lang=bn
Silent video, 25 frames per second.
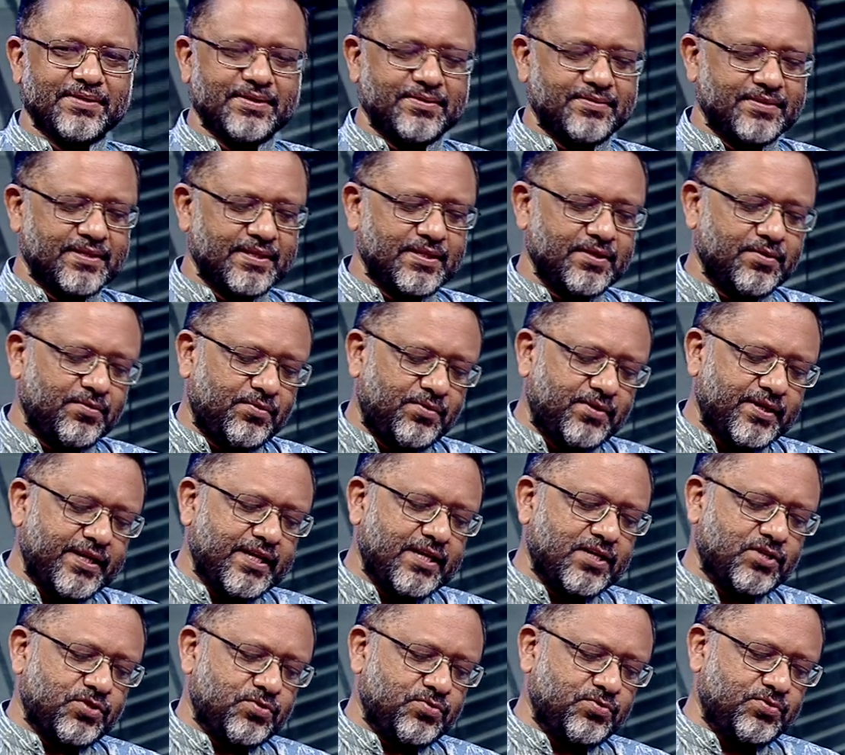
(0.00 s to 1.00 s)
ওনাদের
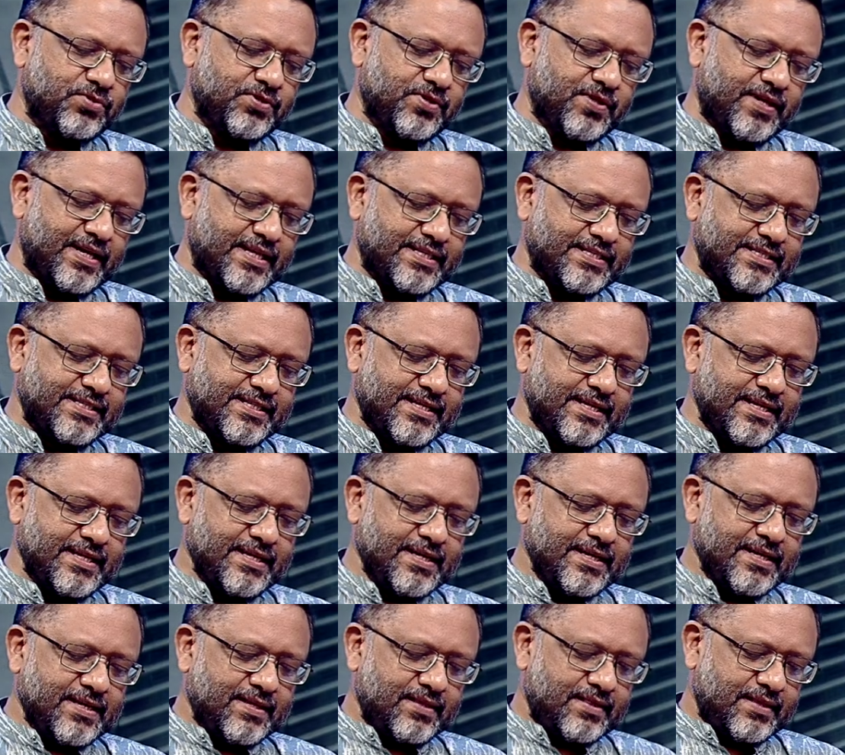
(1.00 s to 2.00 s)
অনেক সুযোগ আছে
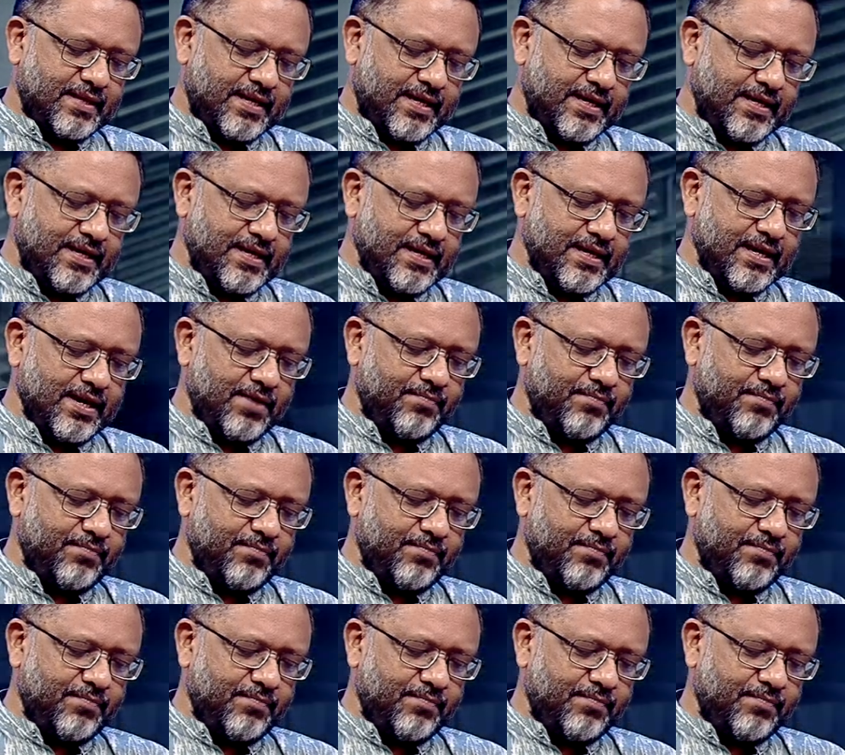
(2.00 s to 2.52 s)
তো এইখানে